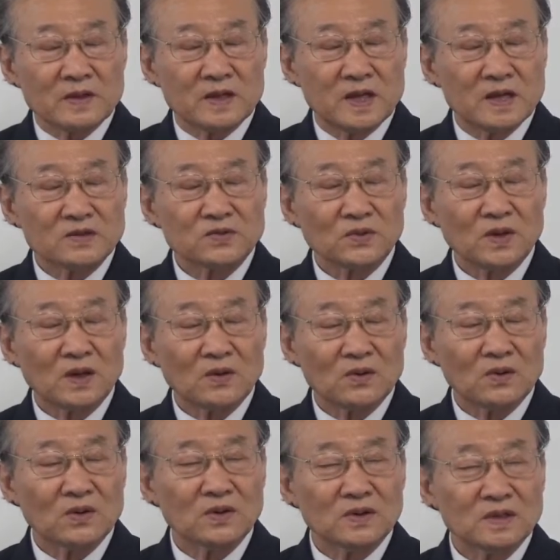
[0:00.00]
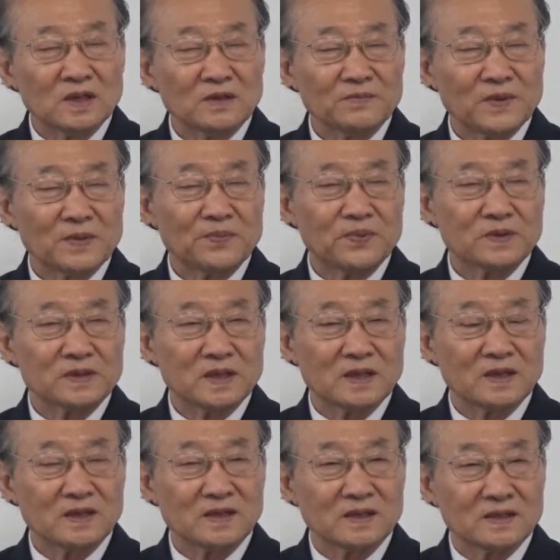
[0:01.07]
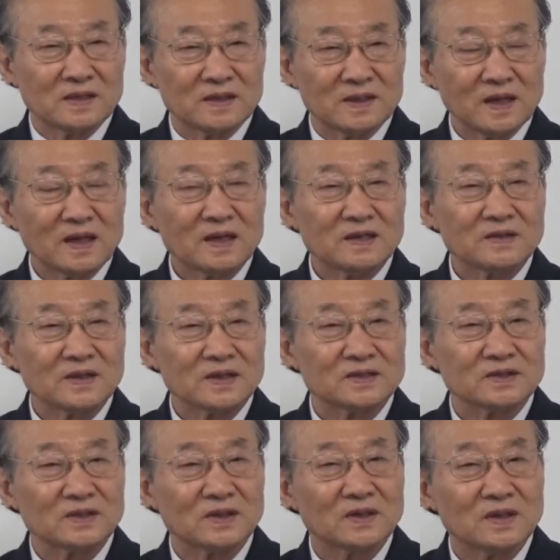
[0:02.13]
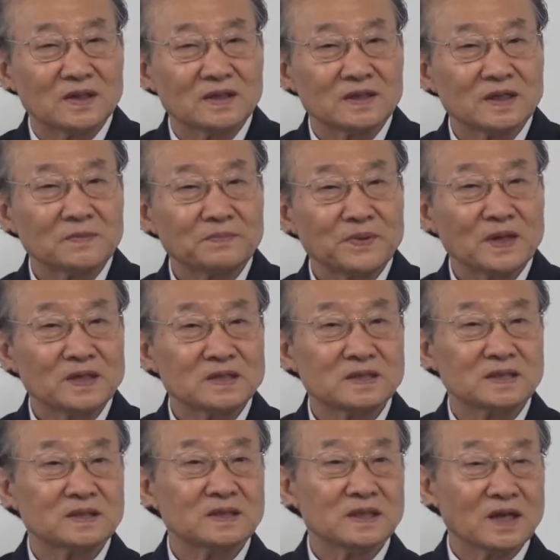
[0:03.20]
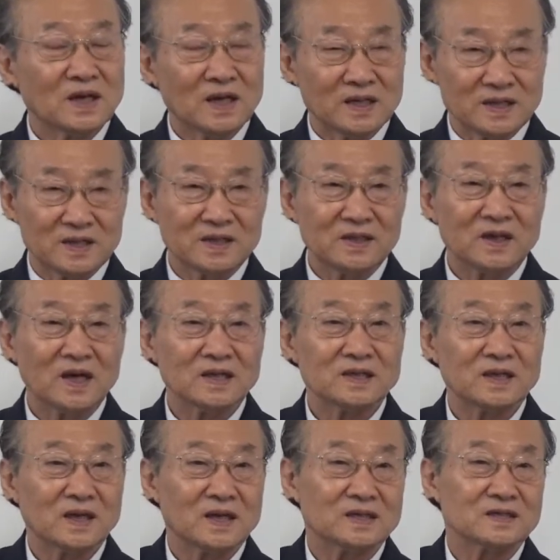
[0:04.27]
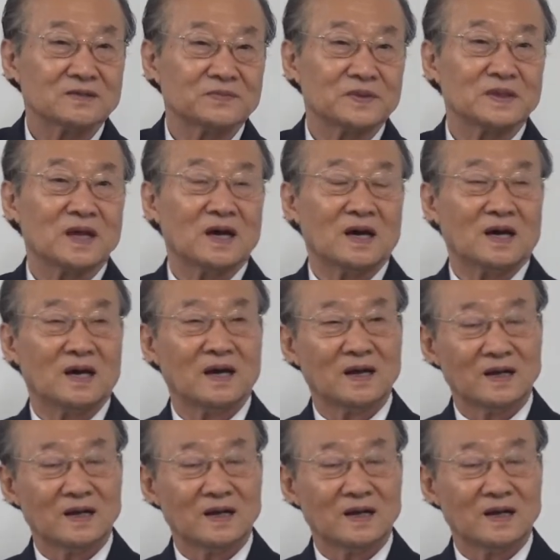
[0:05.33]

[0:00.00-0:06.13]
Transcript: 계속하고 은혜를 베풀 때는 하나님께서 특별하신 은혜가 여러 가지가 있습니다.